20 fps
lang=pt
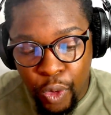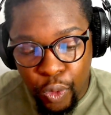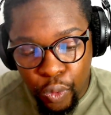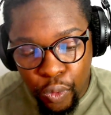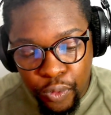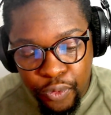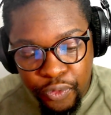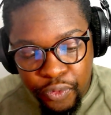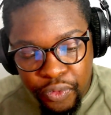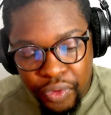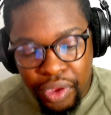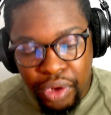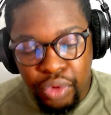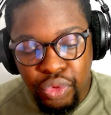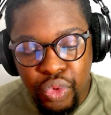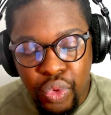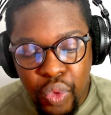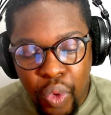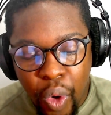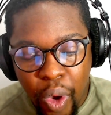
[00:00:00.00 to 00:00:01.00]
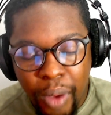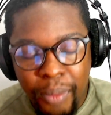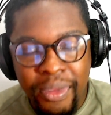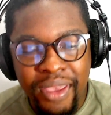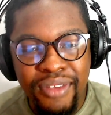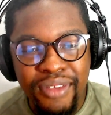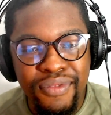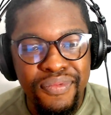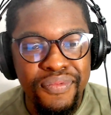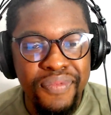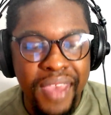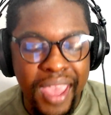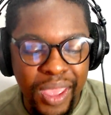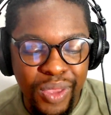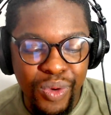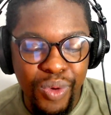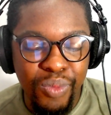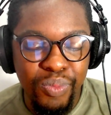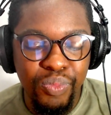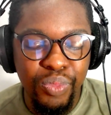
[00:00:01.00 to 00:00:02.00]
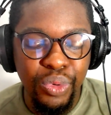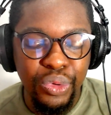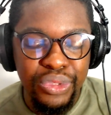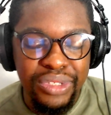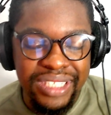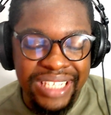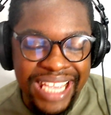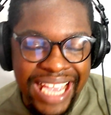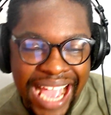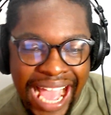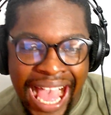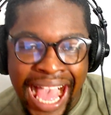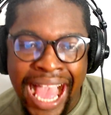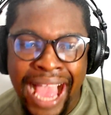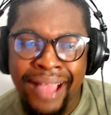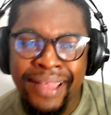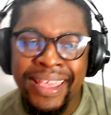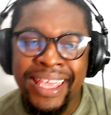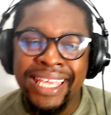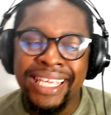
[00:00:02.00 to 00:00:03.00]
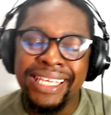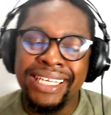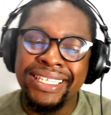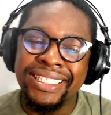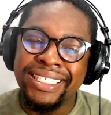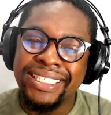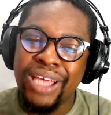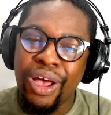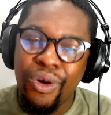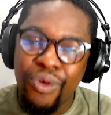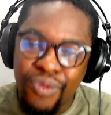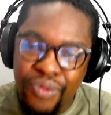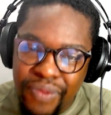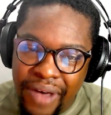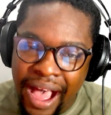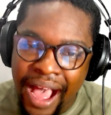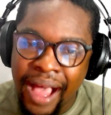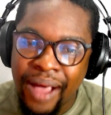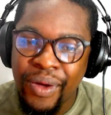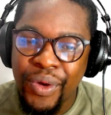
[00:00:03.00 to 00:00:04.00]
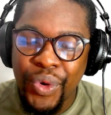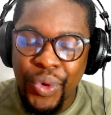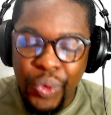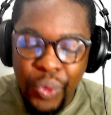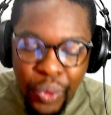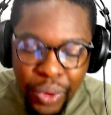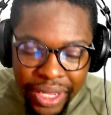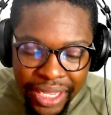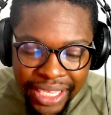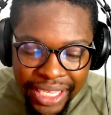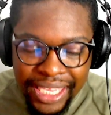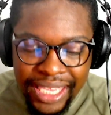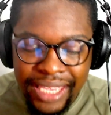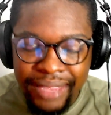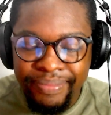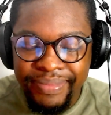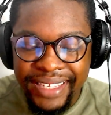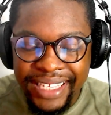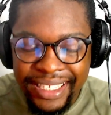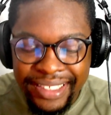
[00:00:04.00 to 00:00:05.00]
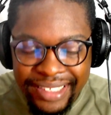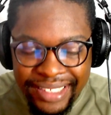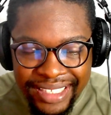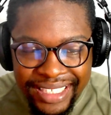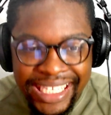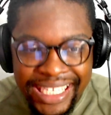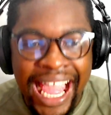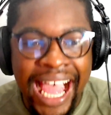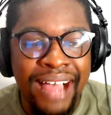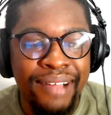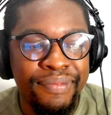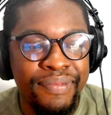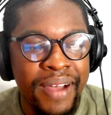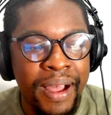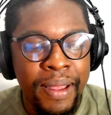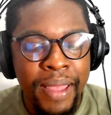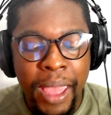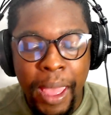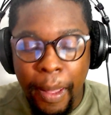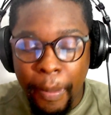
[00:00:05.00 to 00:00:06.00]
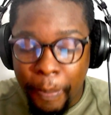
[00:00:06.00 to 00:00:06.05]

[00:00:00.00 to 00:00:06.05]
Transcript: o filho do homem veio buscar e salvar o que estava